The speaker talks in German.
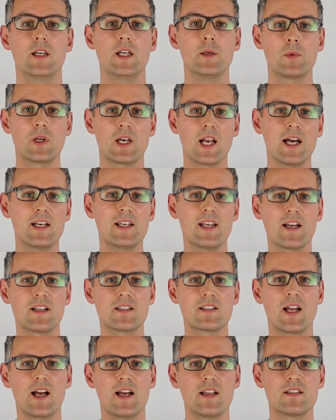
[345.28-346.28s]
Im
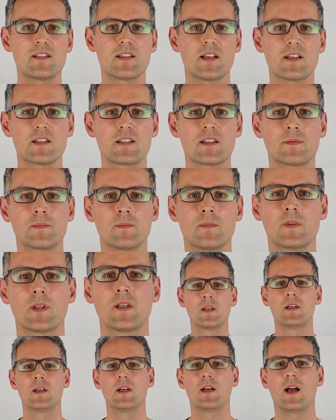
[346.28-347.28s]
Klartext heißt das,
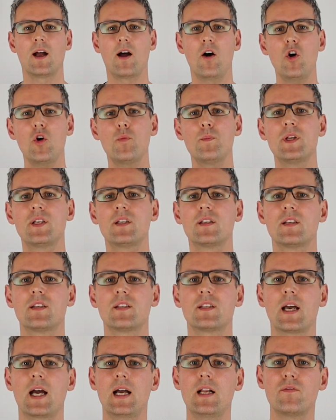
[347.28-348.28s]
auch mit
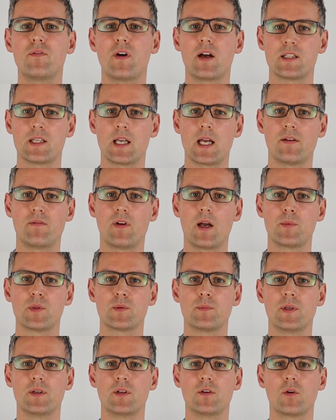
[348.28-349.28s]
teilweise
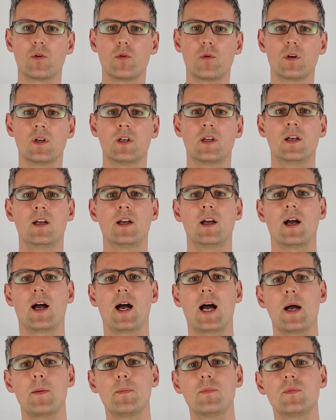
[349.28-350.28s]
Erwerbsminderung
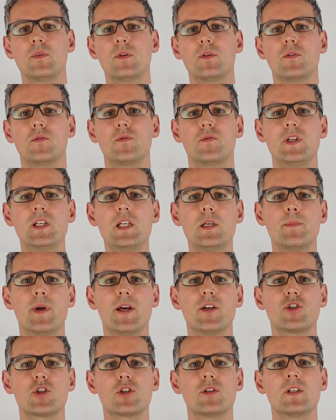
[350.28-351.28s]
haben viele
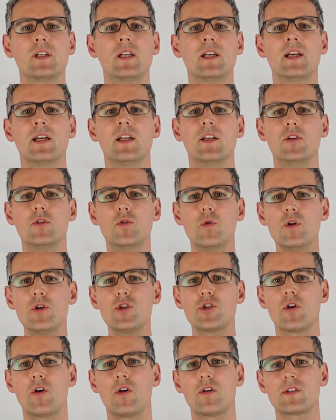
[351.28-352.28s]
Menschen null
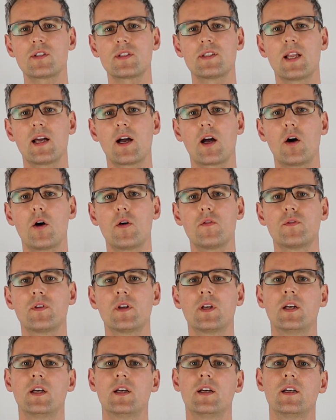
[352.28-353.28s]
Chancen darauf,
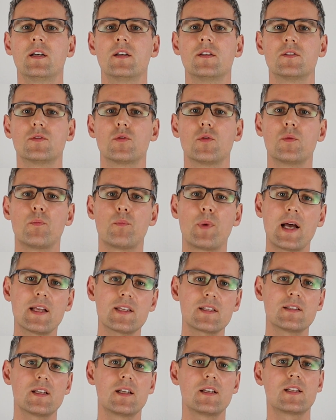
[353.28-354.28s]
so einen
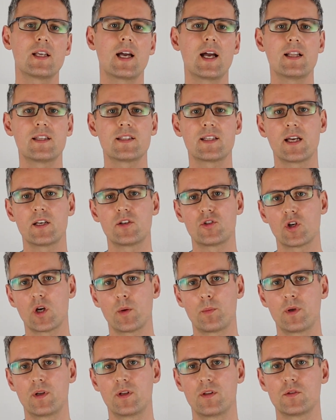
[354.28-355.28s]
passenden
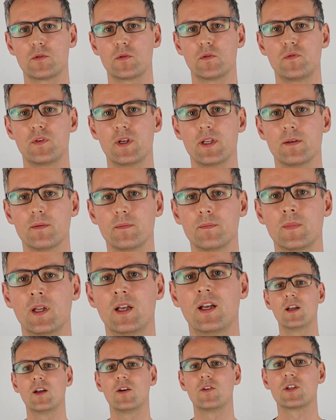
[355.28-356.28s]
Teilzeitjob zu finden.
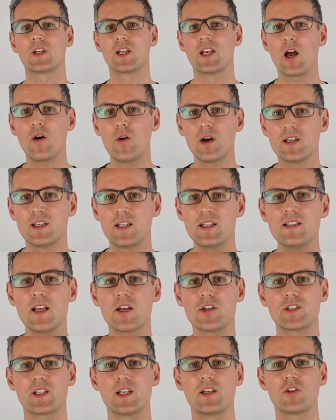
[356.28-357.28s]
Und genau an
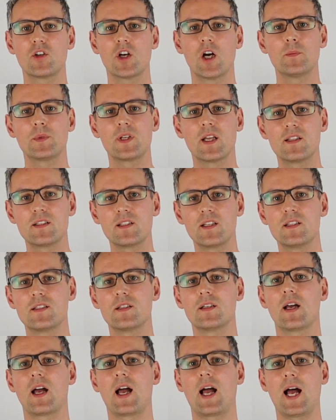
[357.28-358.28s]
dieser Stelle kommt jetzt
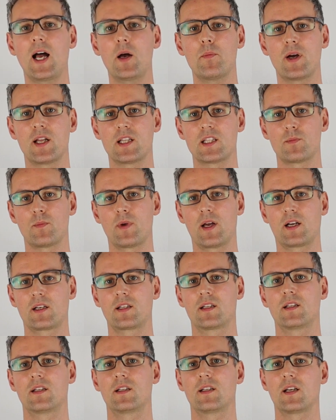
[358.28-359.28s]
diese
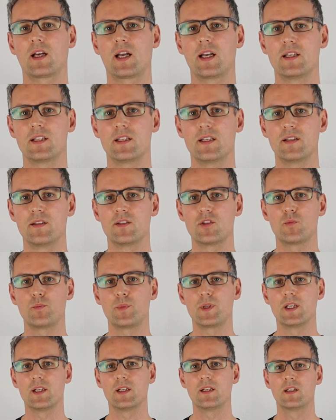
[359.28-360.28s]
Arbeitsmarktrente ins
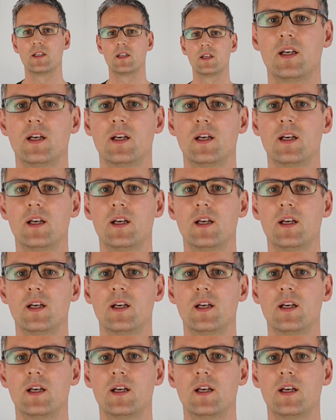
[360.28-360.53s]
Spiel.